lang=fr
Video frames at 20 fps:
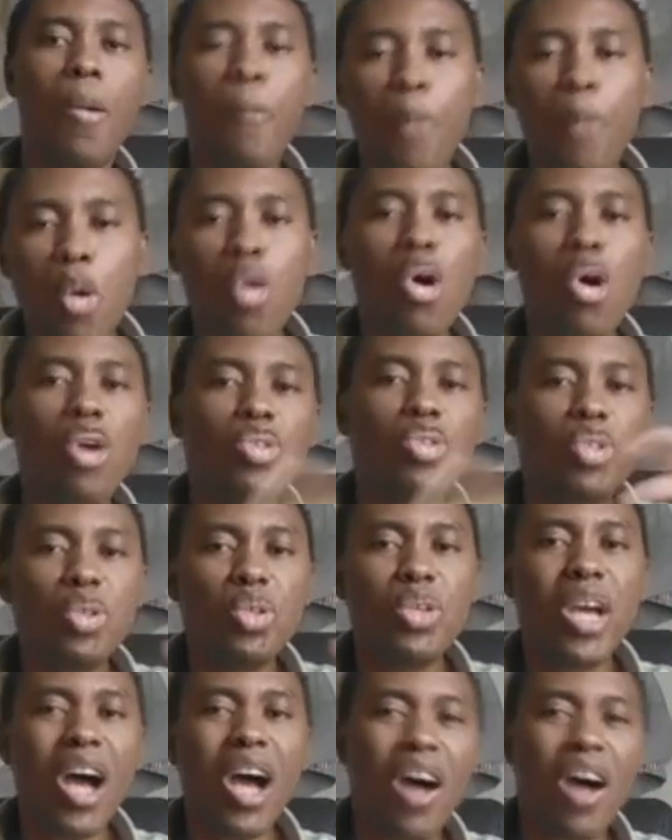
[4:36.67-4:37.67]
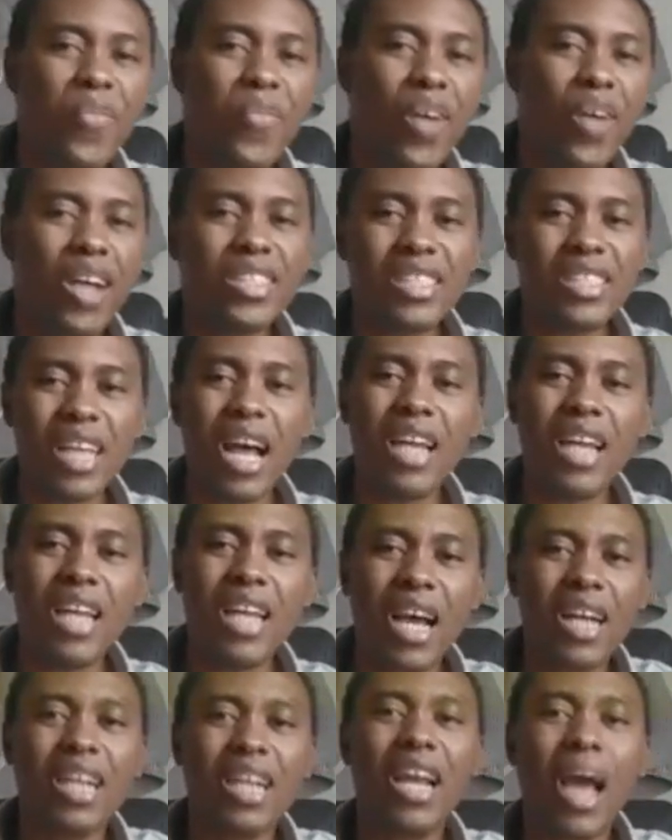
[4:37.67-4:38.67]
Pour continuer en France, en
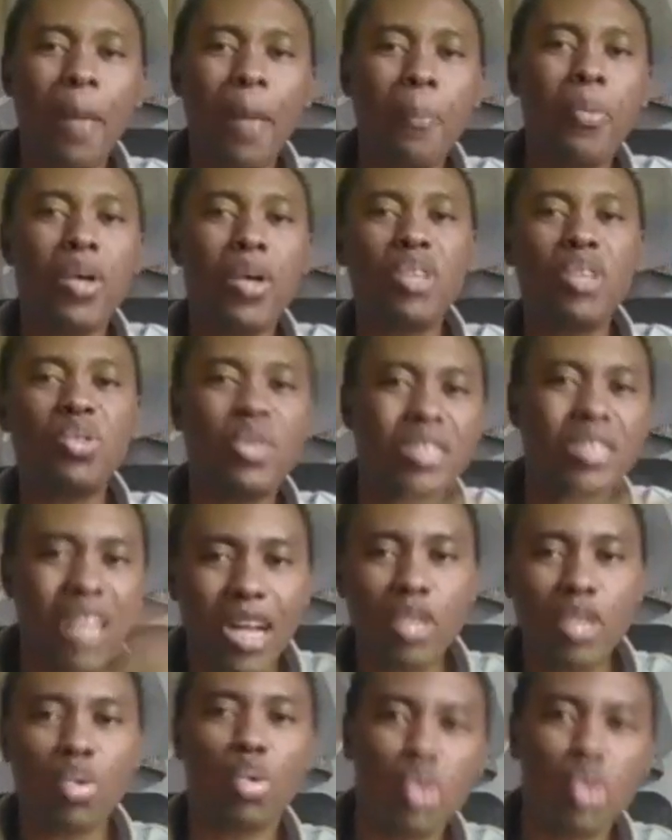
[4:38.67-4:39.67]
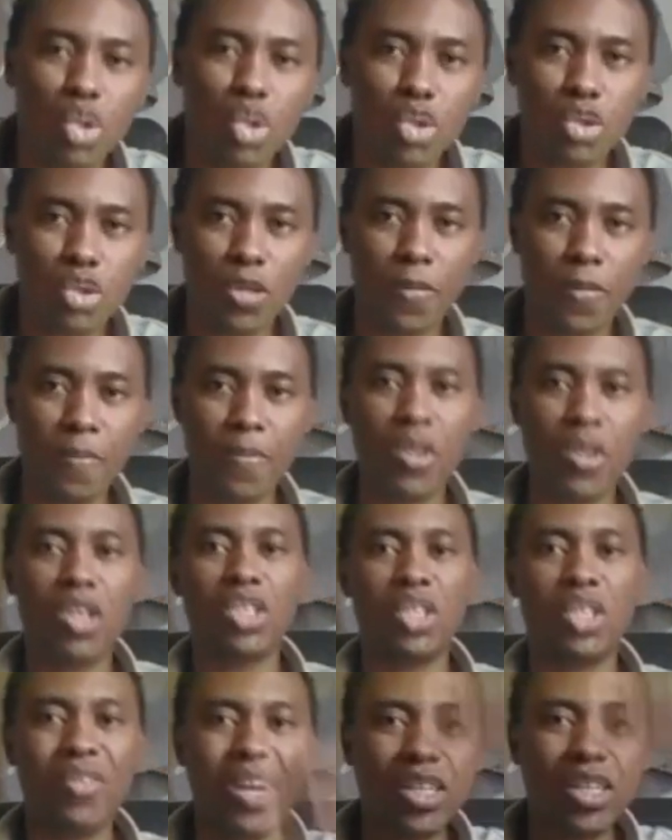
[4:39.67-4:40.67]
anglais, appuyez sur telle touche.
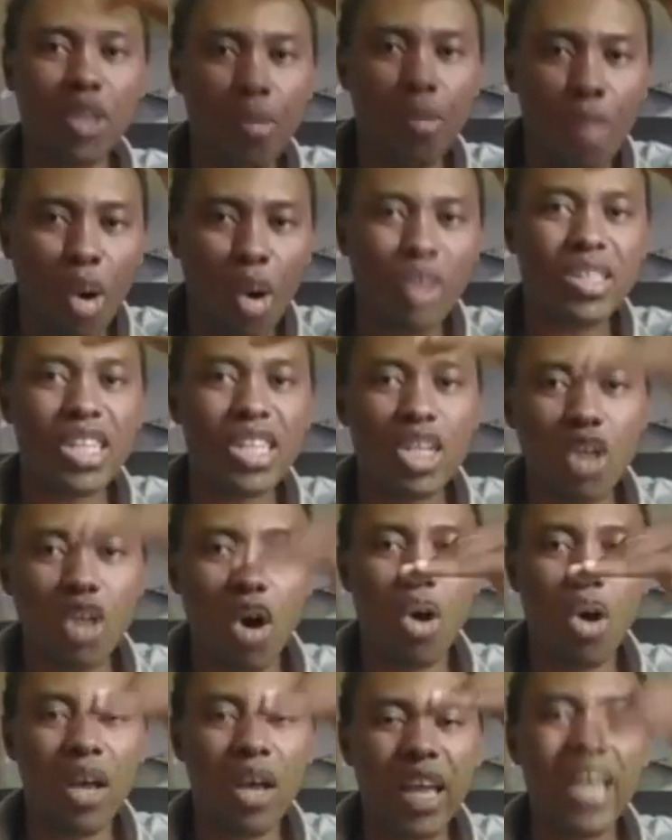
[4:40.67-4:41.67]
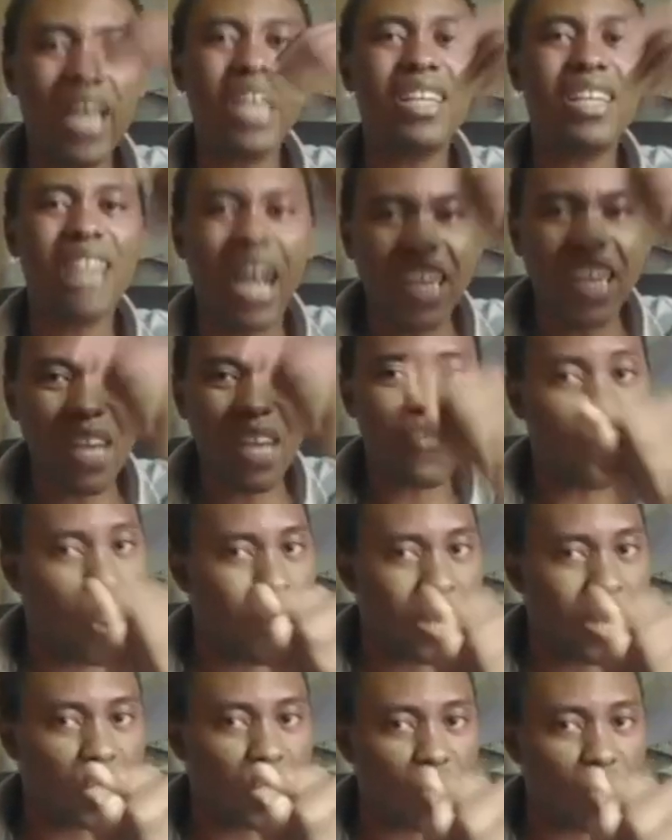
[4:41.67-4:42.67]
Je vais te montrer donc, et dans des
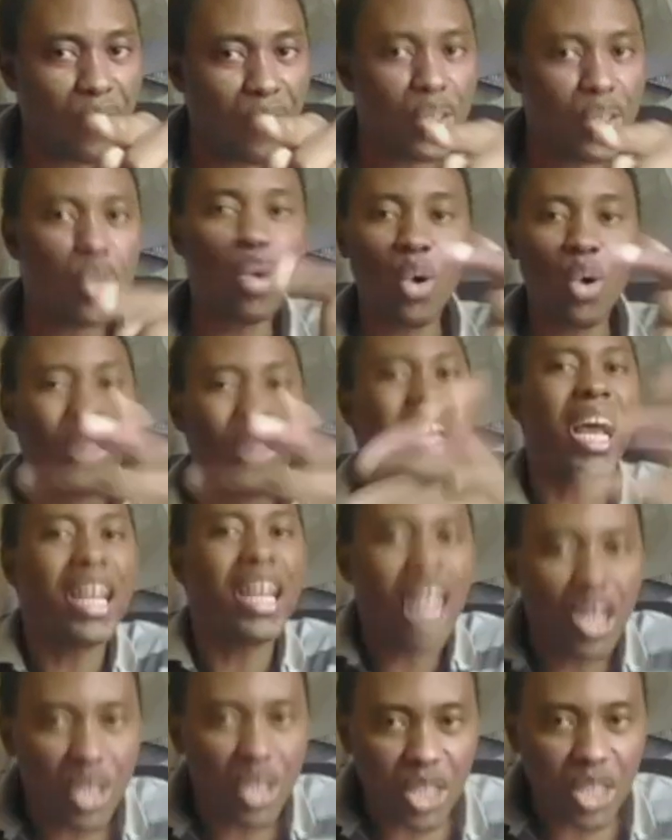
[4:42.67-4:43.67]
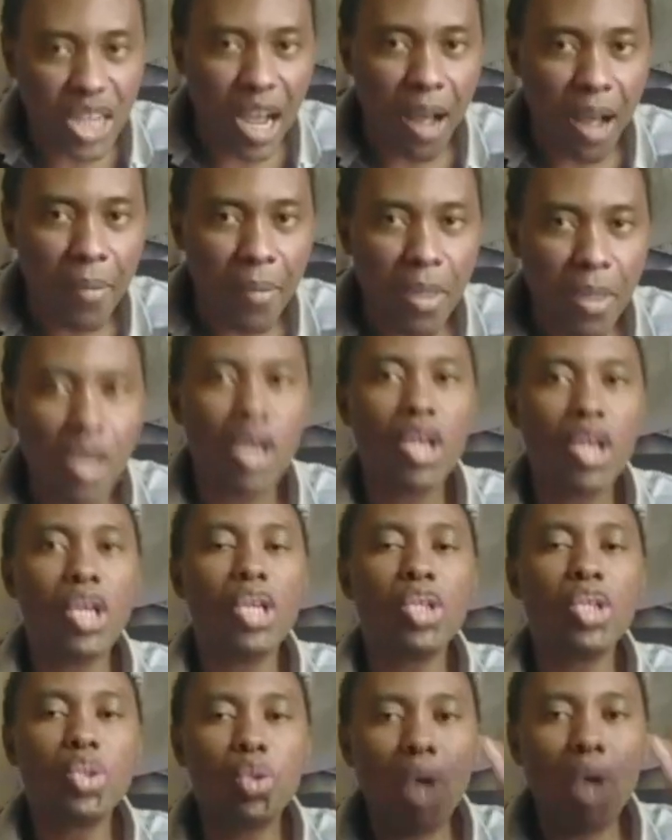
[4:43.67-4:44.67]
formations vidéo, il y en a déjà.
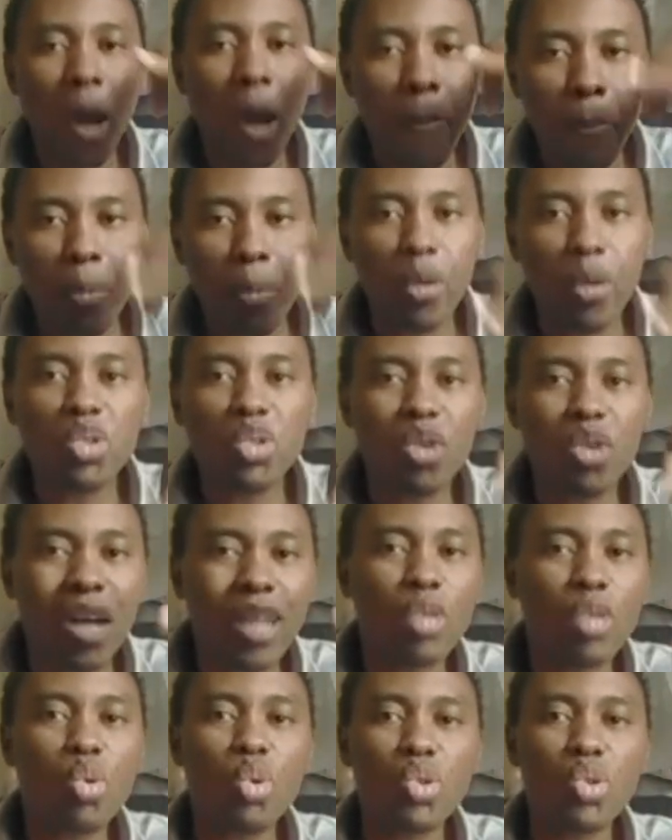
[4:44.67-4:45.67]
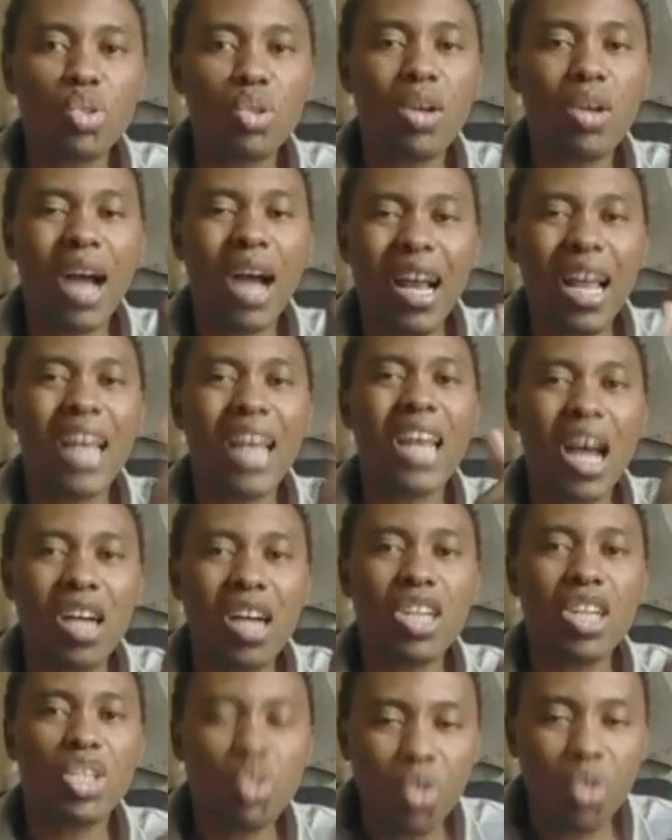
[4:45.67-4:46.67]
Tu appuies sur la touche à la
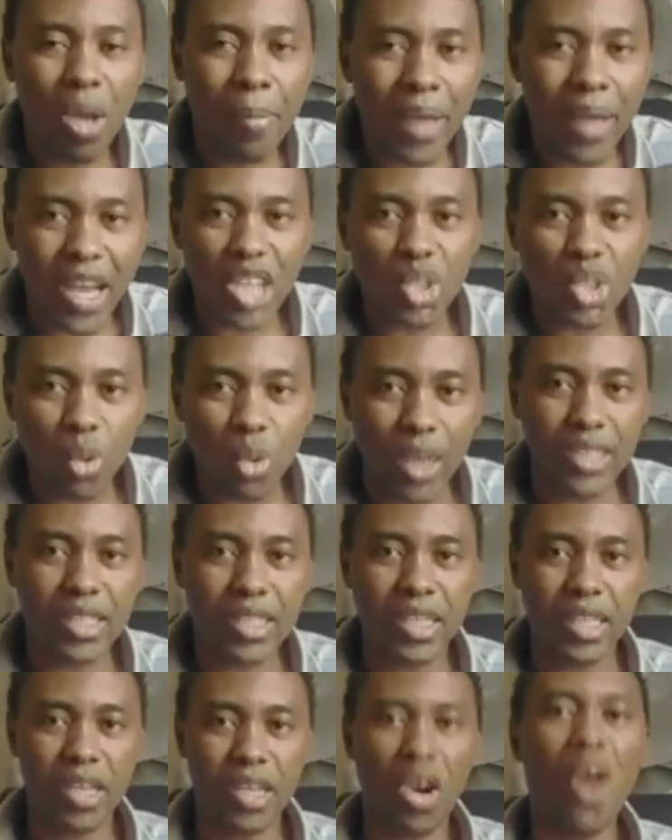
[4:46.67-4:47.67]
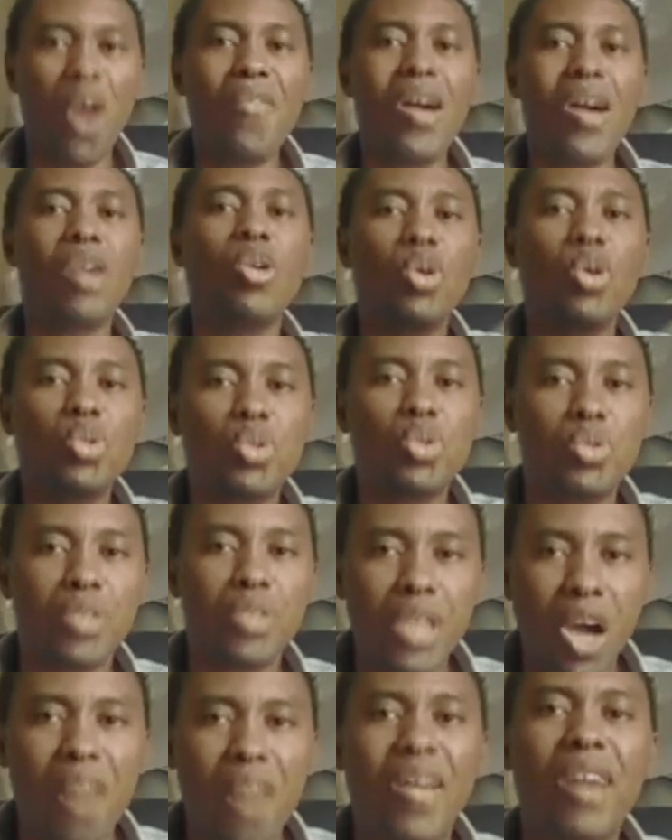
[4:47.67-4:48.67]
langue que tu aimerais choisir. On va
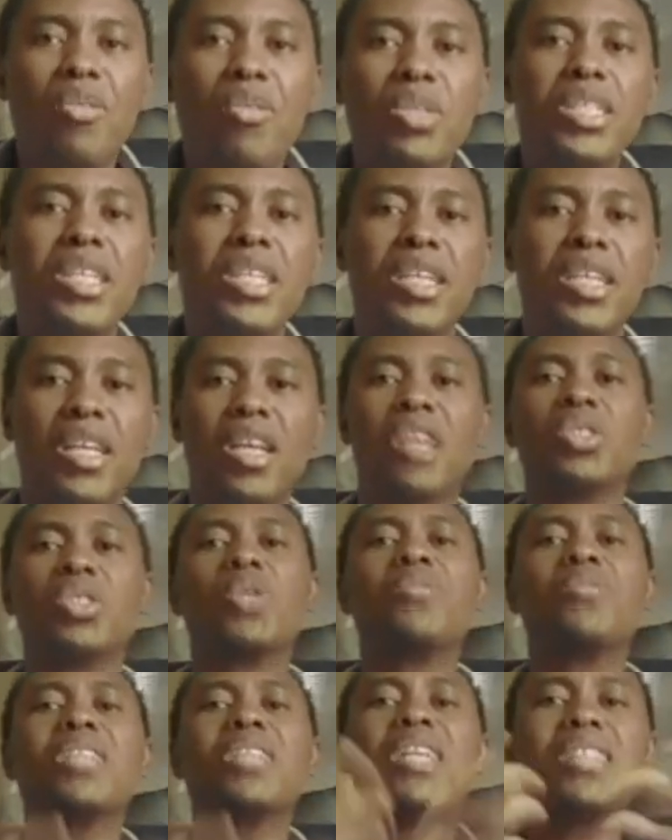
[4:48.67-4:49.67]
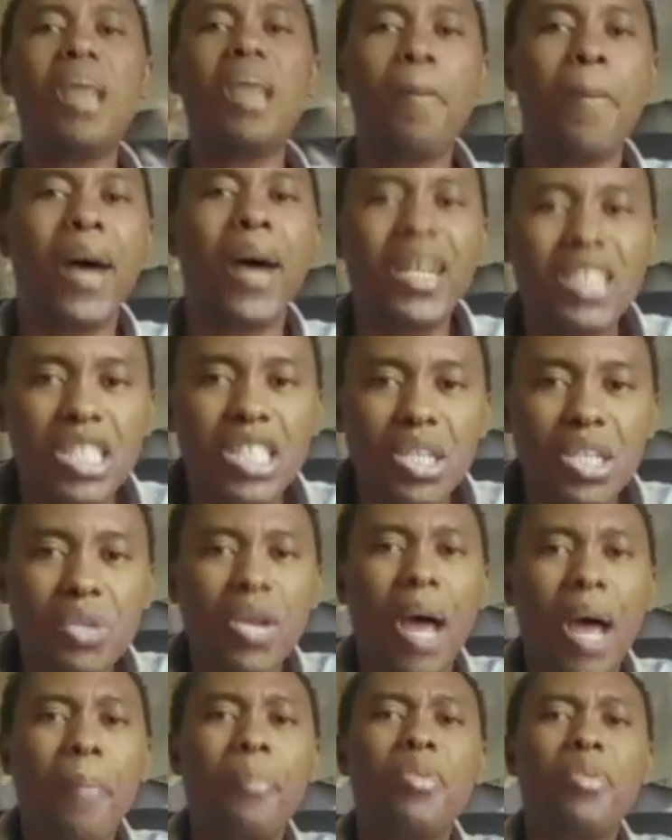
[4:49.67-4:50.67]
continuer, on va vous dire, si vous êtes un particulier,
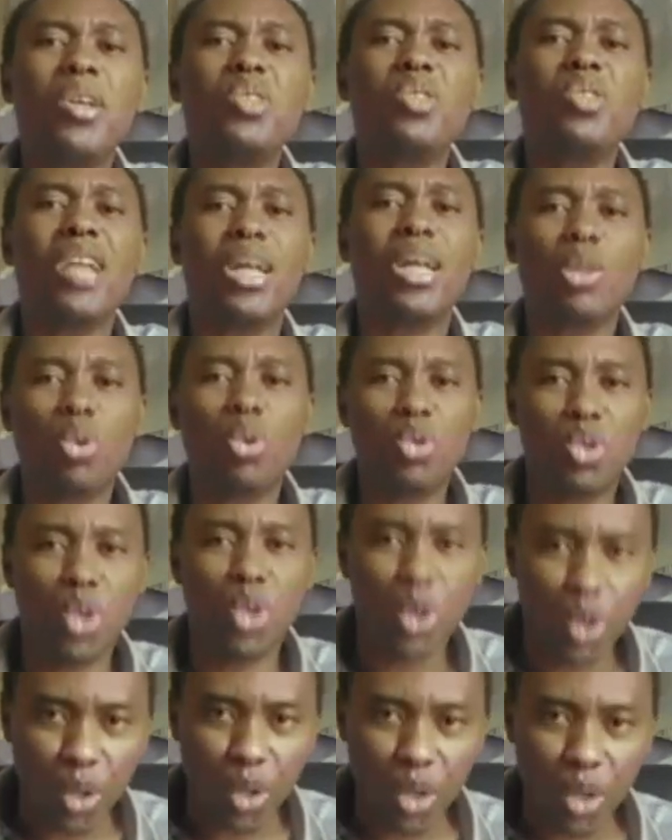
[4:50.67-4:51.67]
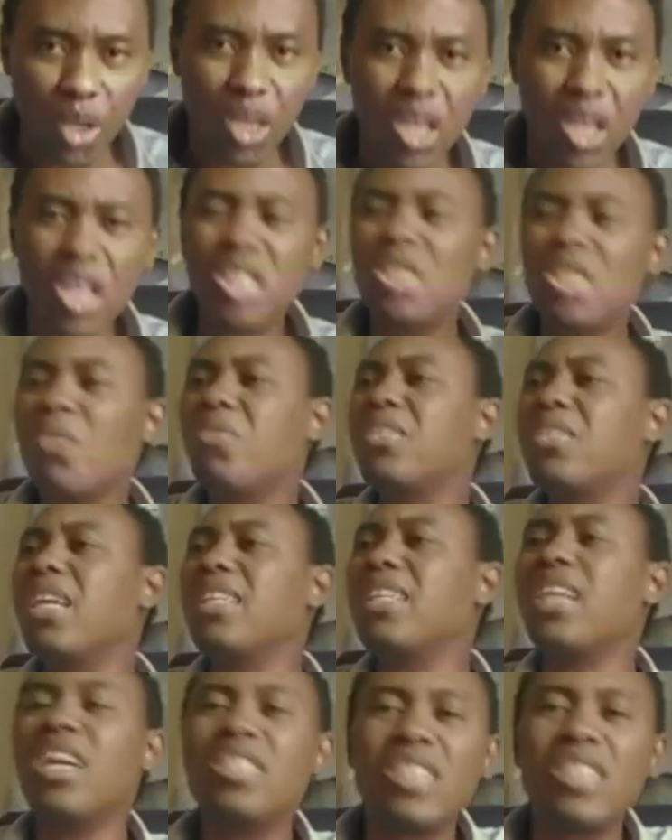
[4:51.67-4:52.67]
appuyez sur la touche 2. Si vous
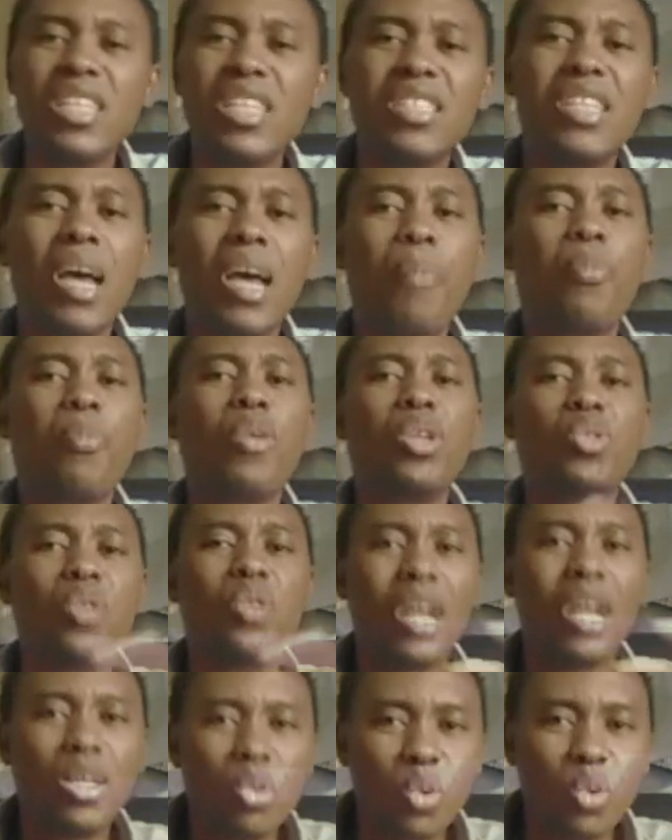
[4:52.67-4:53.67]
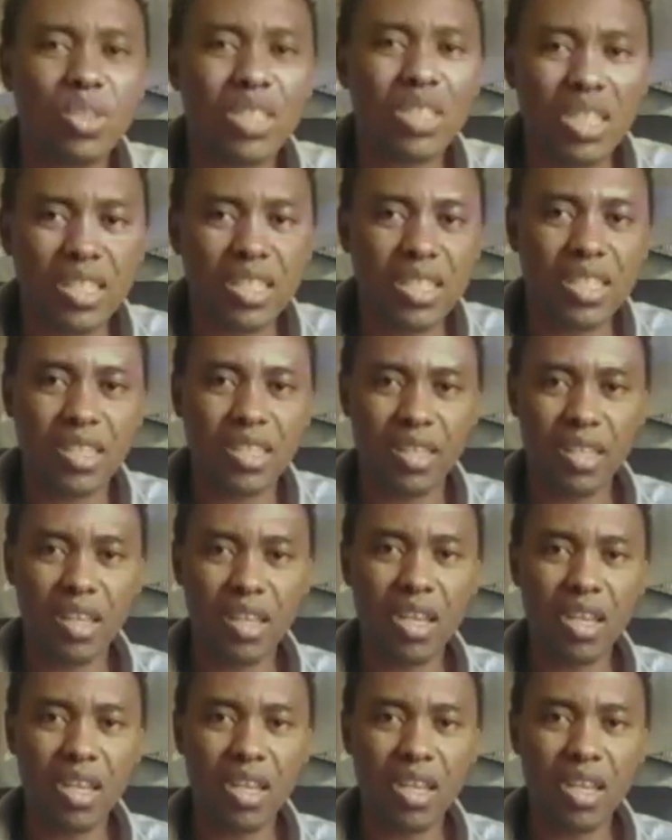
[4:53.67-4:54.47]
êtes un ceci, appuyez sur la touche ceci.